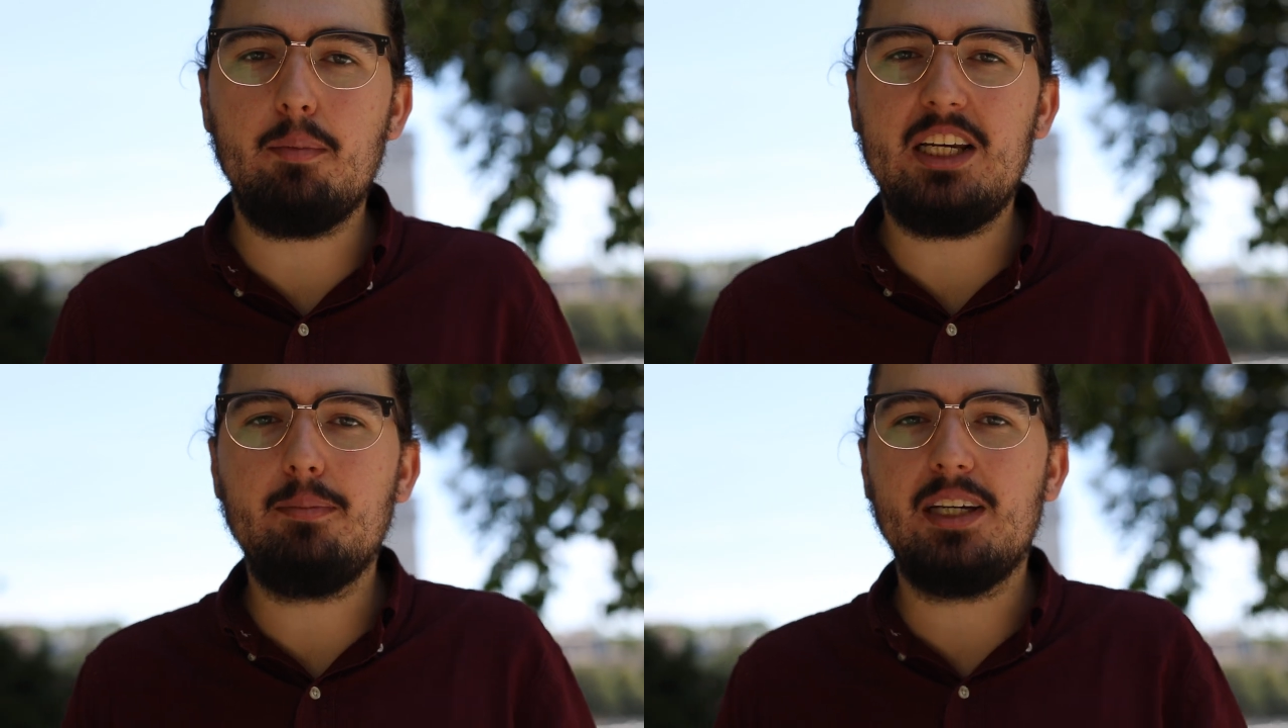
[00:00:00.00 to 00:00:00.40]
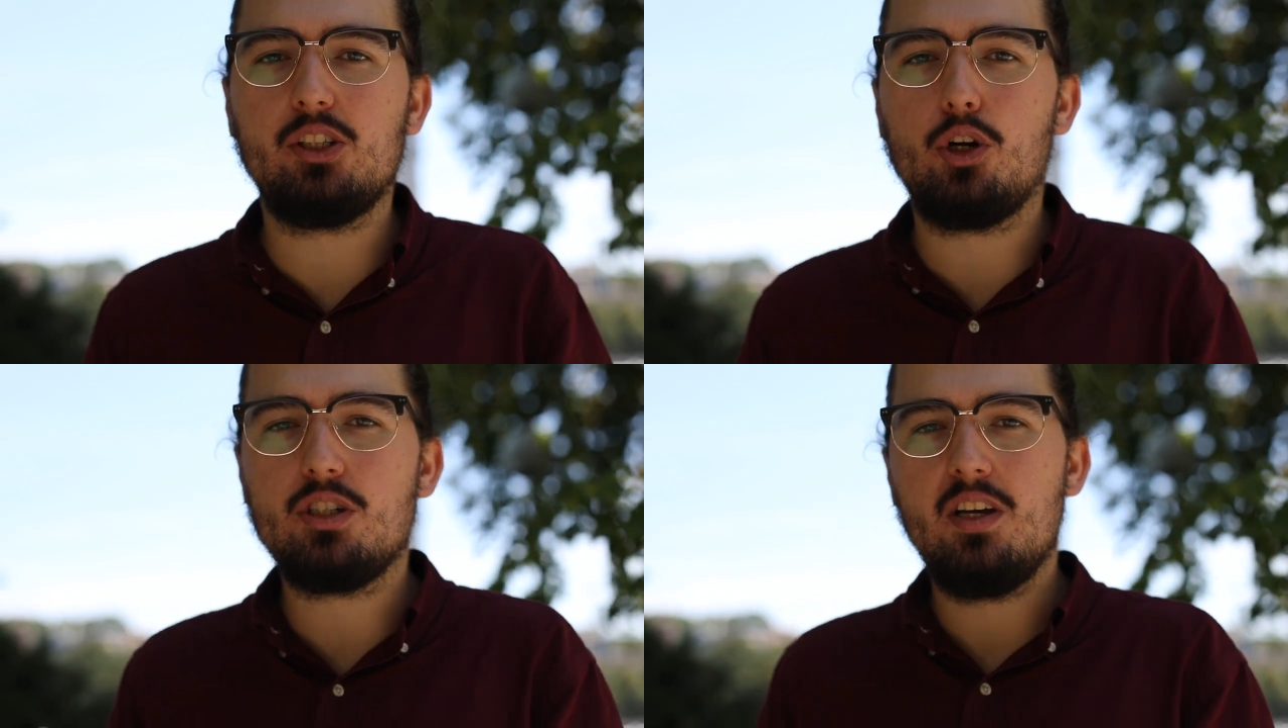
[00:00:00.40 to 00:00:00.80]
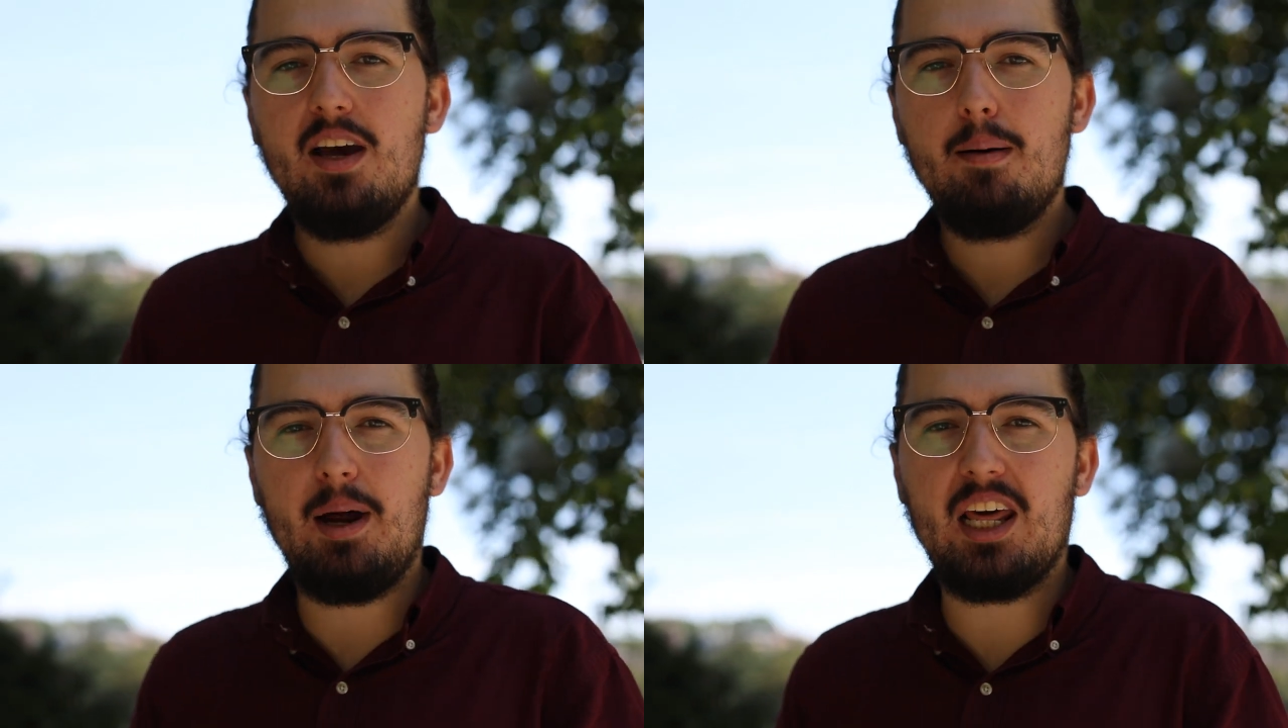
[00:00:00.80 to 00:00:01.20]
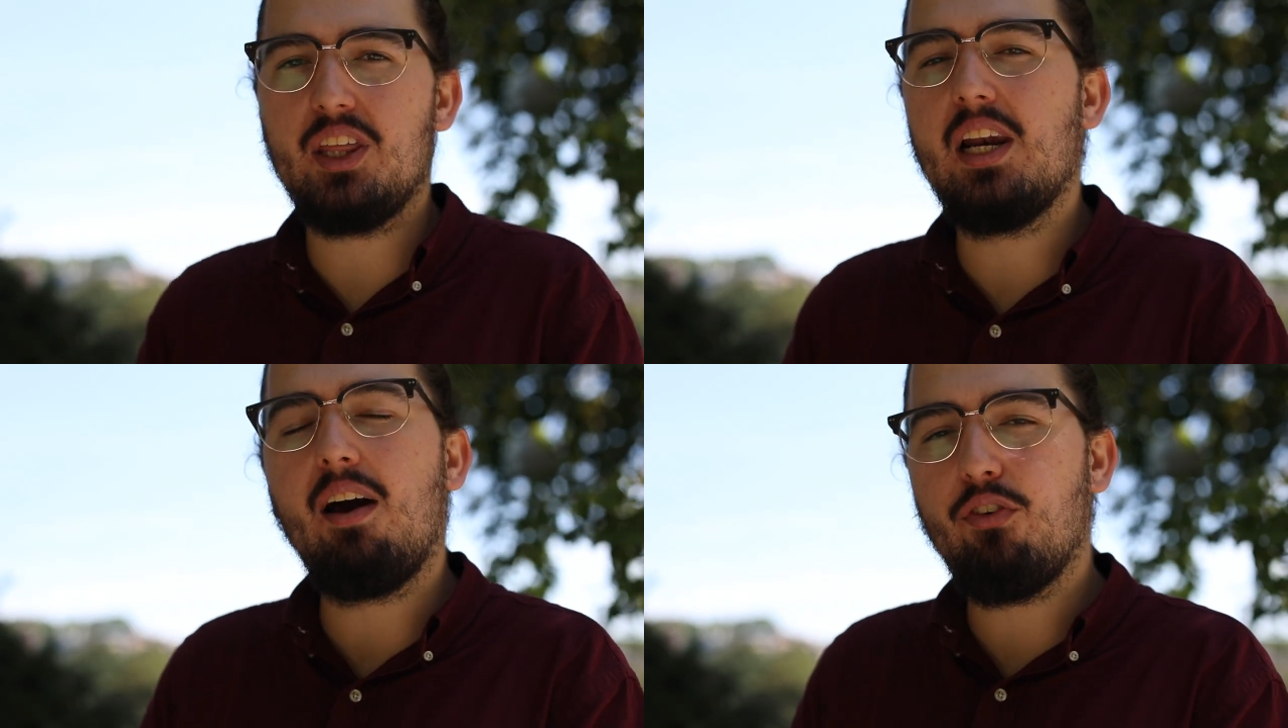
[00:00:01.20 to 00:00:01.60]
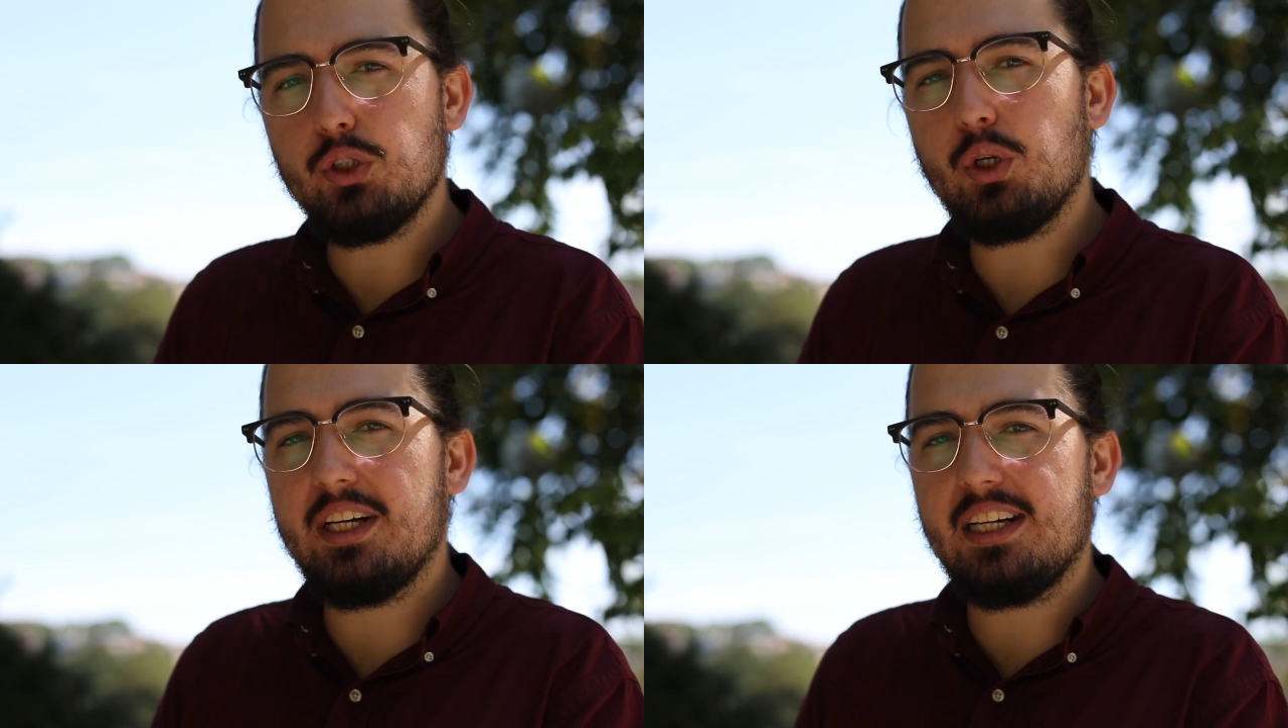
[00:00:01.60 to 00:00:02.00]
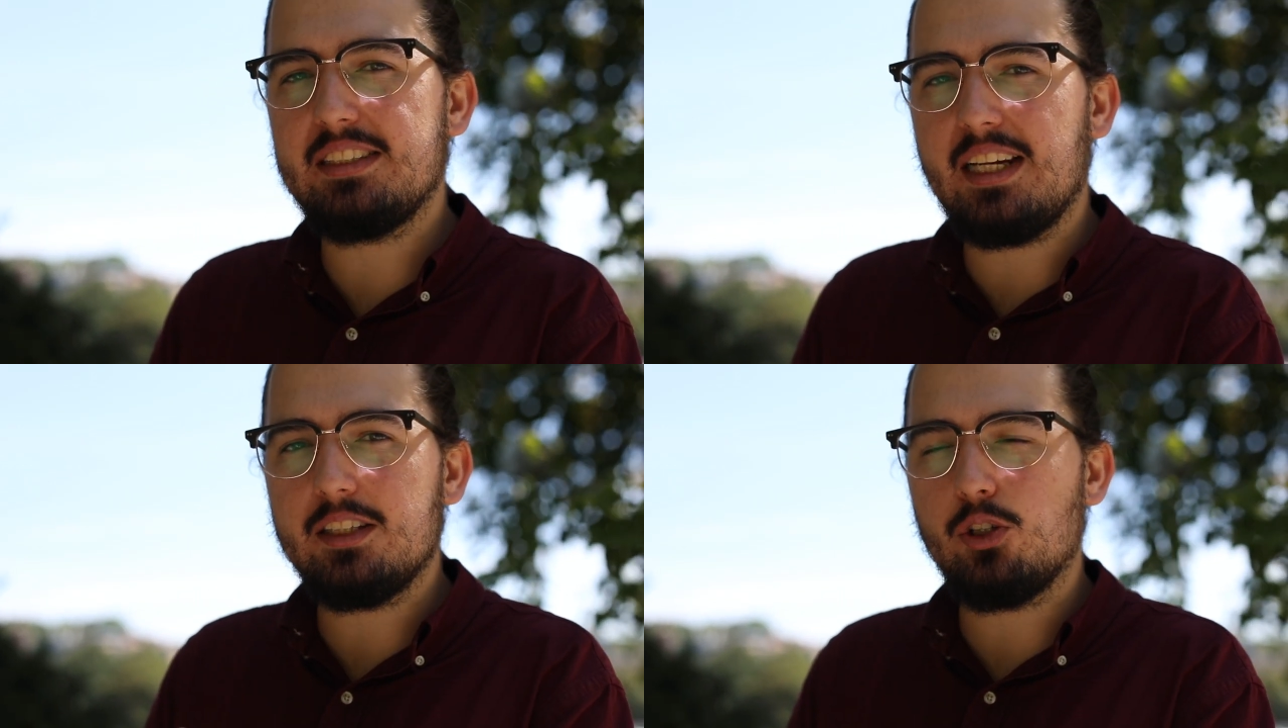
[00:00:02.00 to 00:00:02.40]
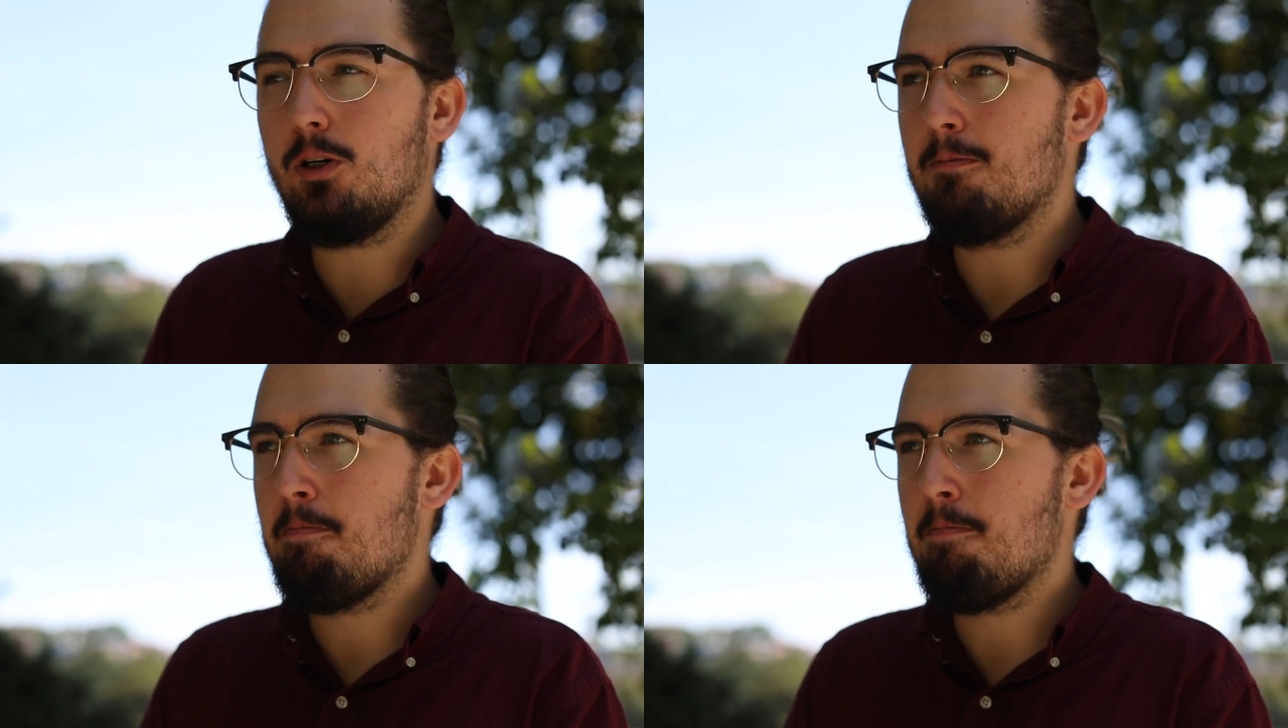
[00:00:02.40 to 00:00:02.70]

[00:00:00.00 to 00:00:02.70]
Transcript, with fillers: milímetros para hacer la foto de retrato,